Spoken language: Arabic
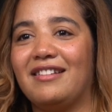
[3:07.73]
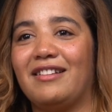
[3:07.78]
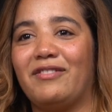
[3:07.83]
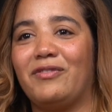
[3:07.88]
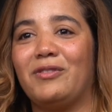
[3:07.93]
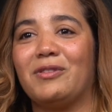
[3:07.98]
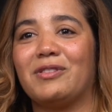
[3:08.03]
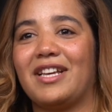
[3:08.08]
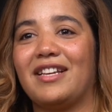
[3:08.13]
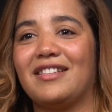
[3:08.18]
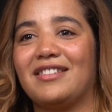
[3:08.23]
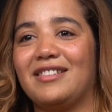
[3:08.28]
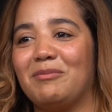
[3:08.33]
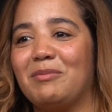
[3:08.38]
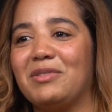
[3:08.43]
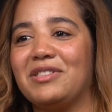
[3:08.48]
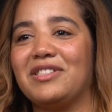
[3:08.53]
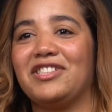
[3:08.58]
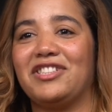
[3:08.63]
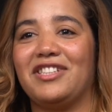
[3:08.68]
الفلوس خاصني
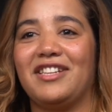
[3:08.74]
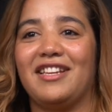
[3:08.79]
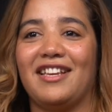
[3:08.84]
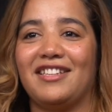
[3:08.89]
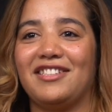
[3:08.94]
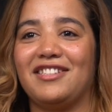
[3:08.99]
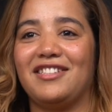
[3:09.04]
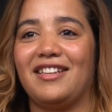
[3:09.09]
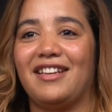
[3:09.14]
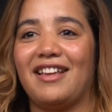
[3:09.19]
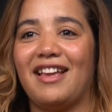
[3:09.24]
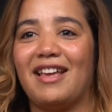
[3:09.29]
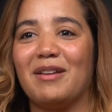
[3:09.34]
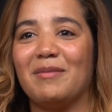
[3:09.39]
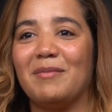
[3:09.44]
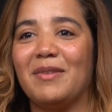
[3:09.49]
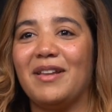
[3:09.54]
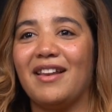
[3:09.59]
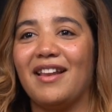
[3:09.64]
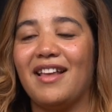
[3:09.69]
باش نشري هادشي
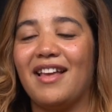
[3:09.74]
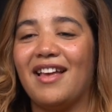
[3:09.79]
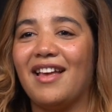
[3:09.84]
كامل